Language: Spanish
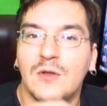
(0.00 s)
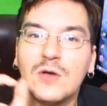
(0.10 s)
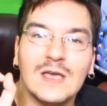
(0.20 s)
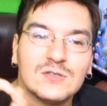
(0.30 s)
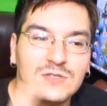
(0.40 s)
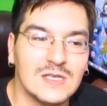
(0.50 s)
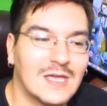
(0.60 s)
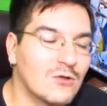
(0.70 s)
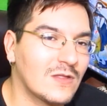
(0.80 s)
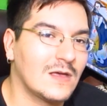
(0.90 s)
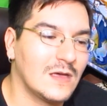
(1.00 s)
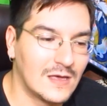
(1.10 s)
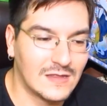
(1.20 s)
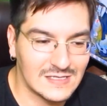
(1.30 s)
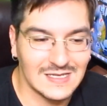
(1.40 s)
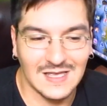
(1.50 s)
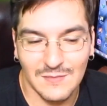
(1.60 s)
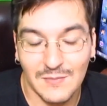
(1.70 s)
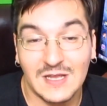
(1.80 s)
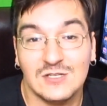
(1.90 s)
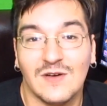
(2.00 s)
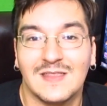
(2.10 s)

pero eso sí quiero eh, decir que me pareció